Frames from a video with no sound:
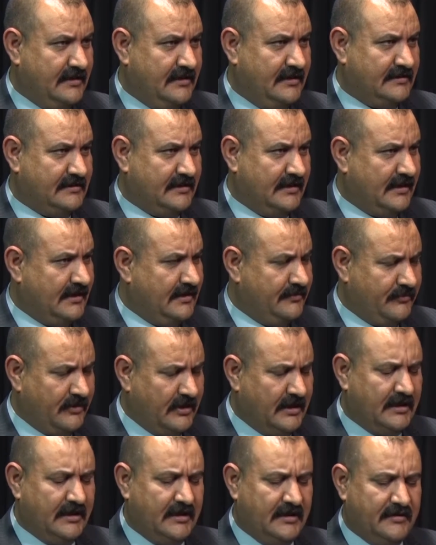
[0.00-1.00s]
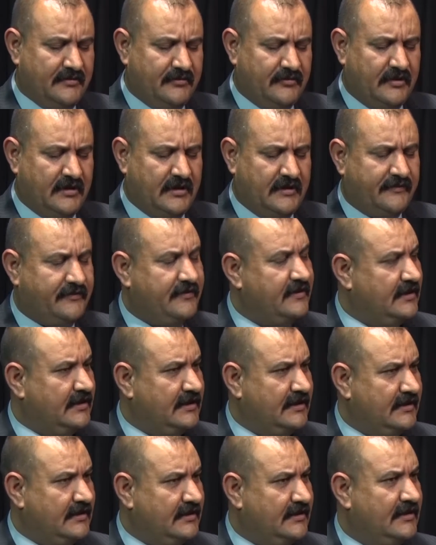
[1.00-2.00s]
لدى المعلم وفي
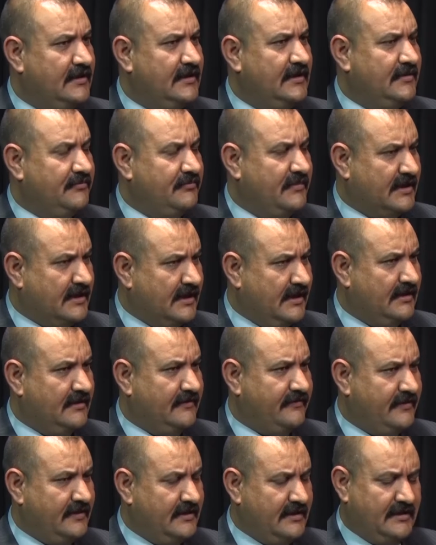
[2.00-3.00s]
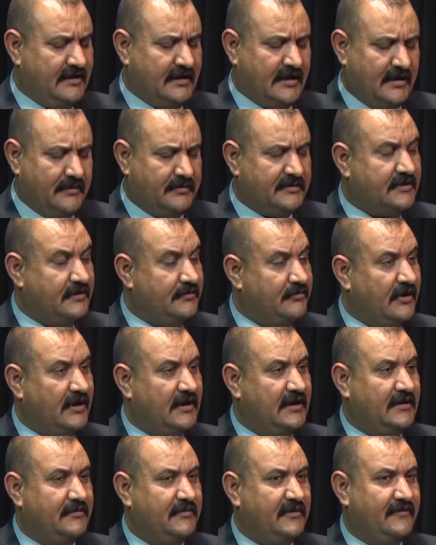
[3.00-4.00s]
نعم. مكانه في نقابه
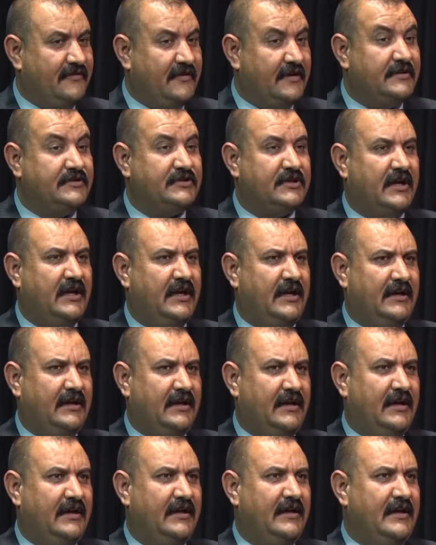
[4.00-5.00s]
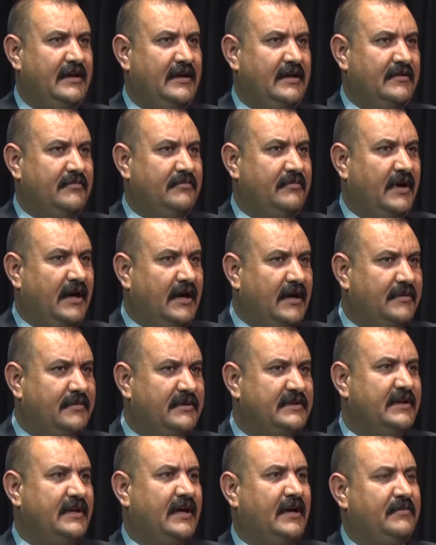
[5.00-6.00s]
المعلمين فان شاء الله مع
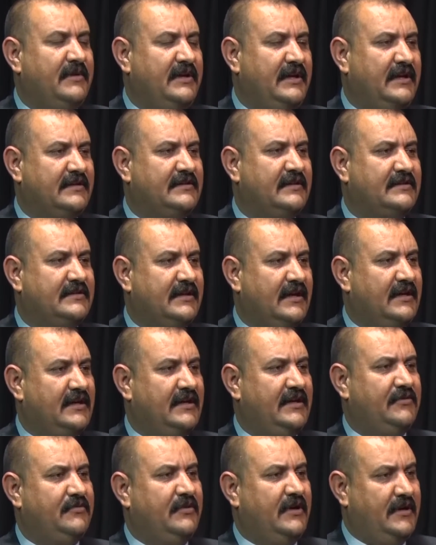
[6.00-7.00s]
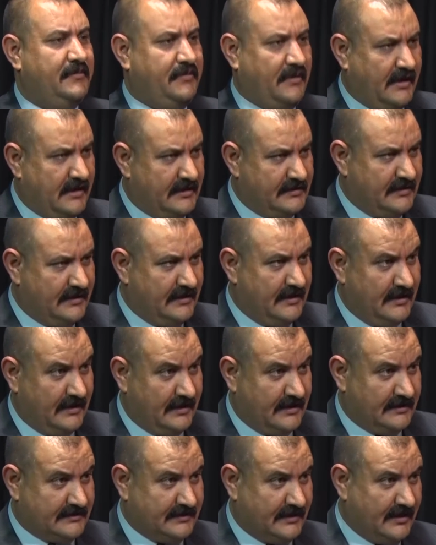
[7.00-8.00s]
بدء عمليات التحرير وابعاد
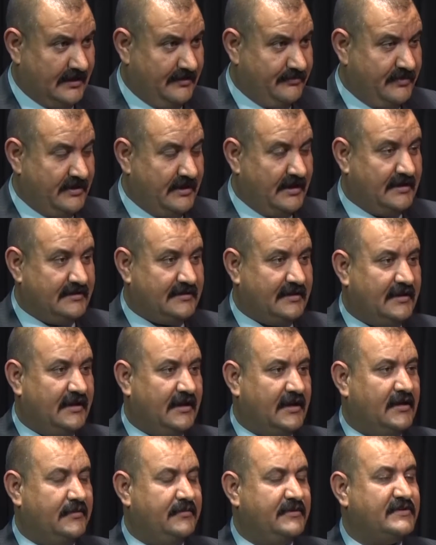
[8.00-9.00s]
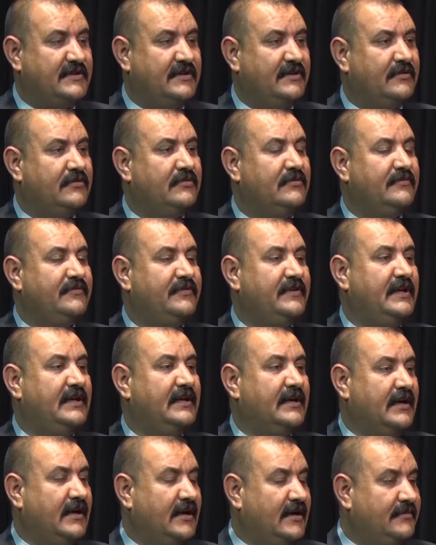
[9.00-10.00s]
الخطر عن بنايه النقابه سنقوم في
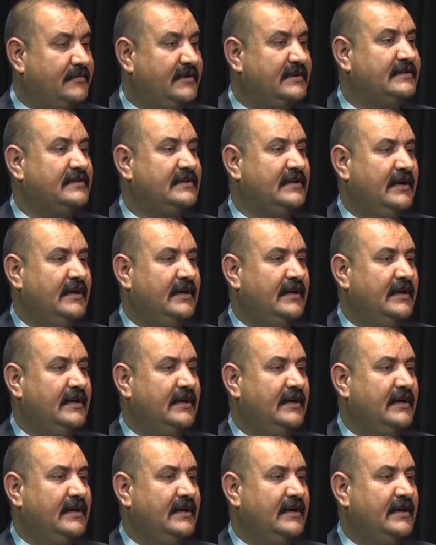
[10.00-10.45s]
اقامه